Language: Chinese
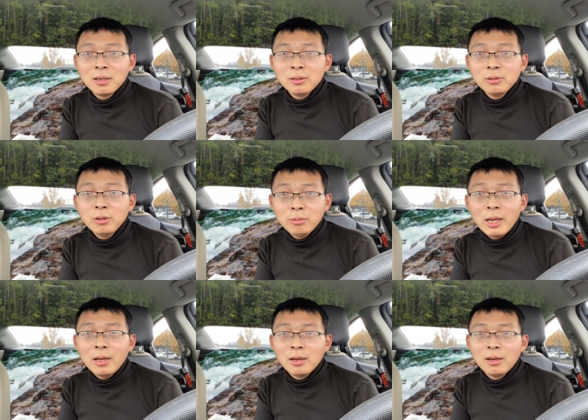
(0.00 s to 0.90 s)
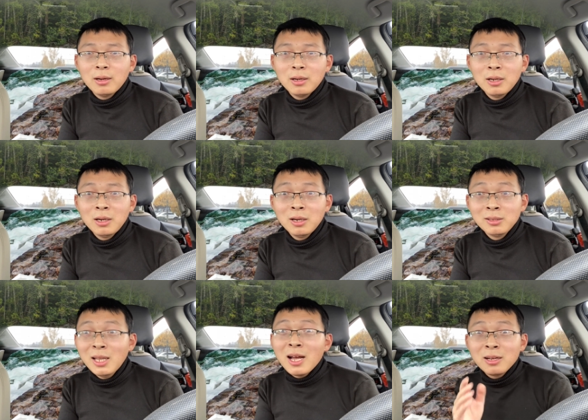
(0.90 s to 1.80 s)
对不对？
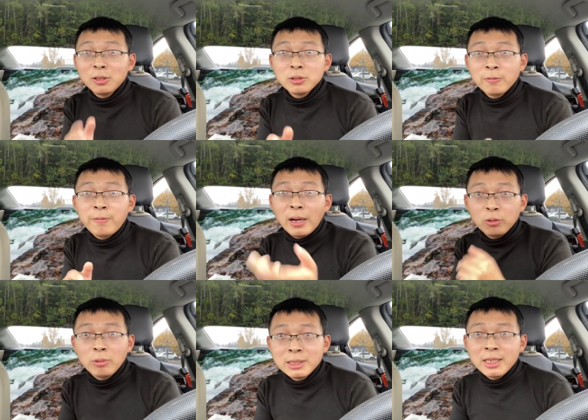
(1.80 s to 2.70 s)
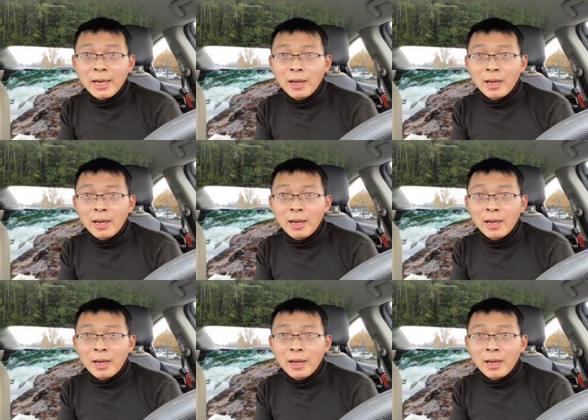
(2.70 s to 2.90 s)
那可都是法律文件，